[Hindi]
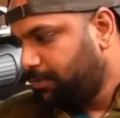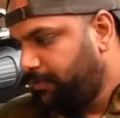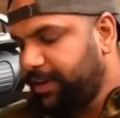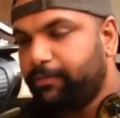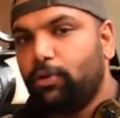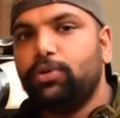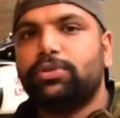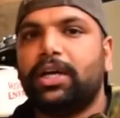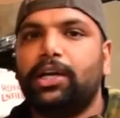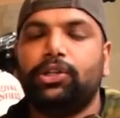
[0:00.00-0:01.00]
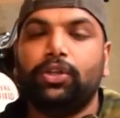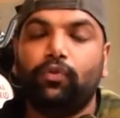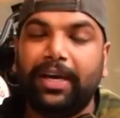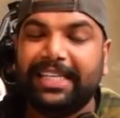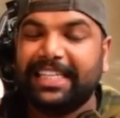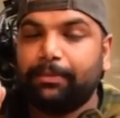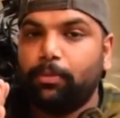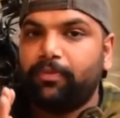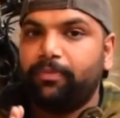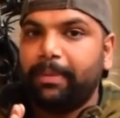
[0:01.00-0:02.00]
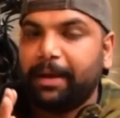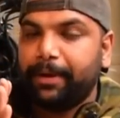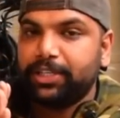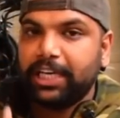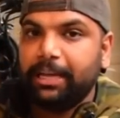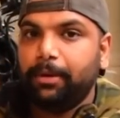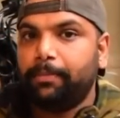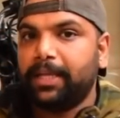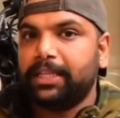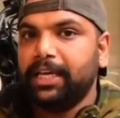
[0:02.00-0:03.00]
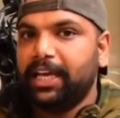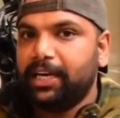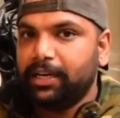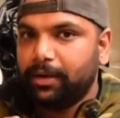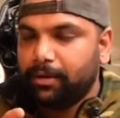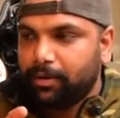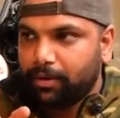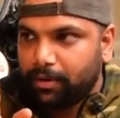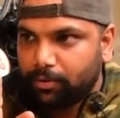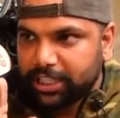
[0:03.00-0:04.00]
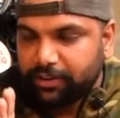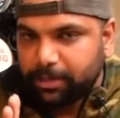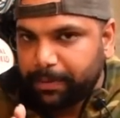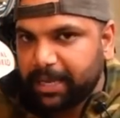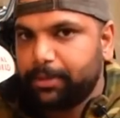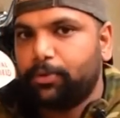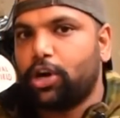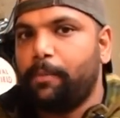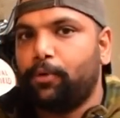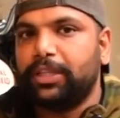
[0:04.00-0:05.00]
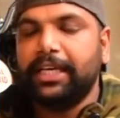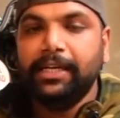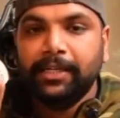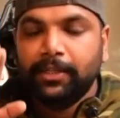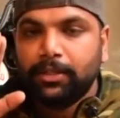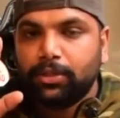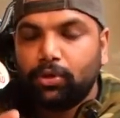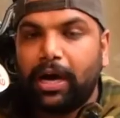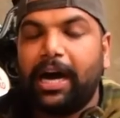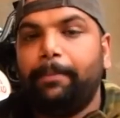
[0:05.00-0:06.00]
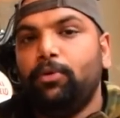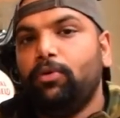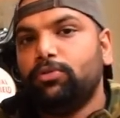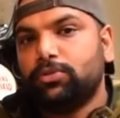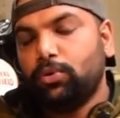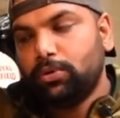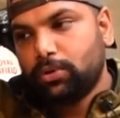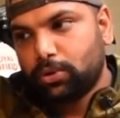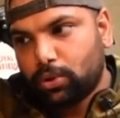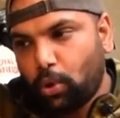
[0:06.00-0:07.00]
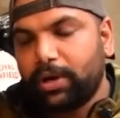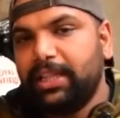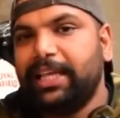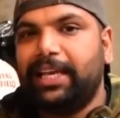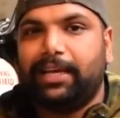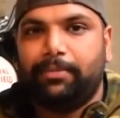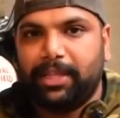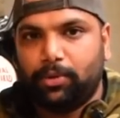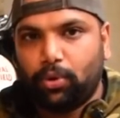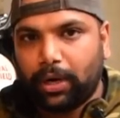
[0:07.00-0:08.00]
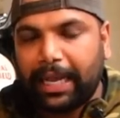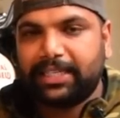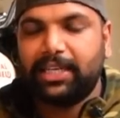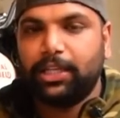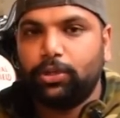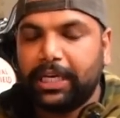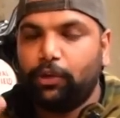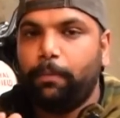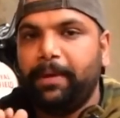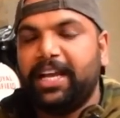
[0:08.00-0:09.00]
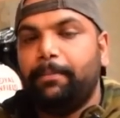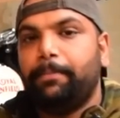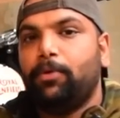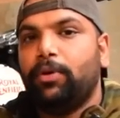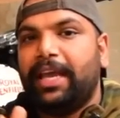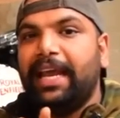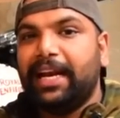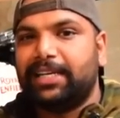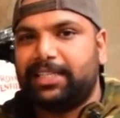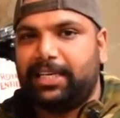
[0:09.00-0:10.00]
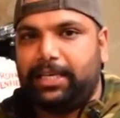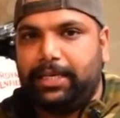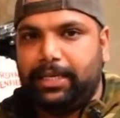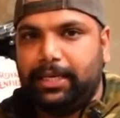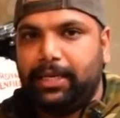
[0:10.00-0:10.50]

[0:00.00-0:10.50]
जब आप फ्री फ्लो यूज़ कर रहे होता है तो वही चीज़ आपको बैक प्रेशर नहीं मिल पाती है एंड उसकी वजह से पिकअप जब ड्रॉप होती है तो आप लोग उसको थ्रोटल देने के मतलब थ्रोटल एक्स्ट्रा दे दो ताकि वो पिकअप को गेन कर सकें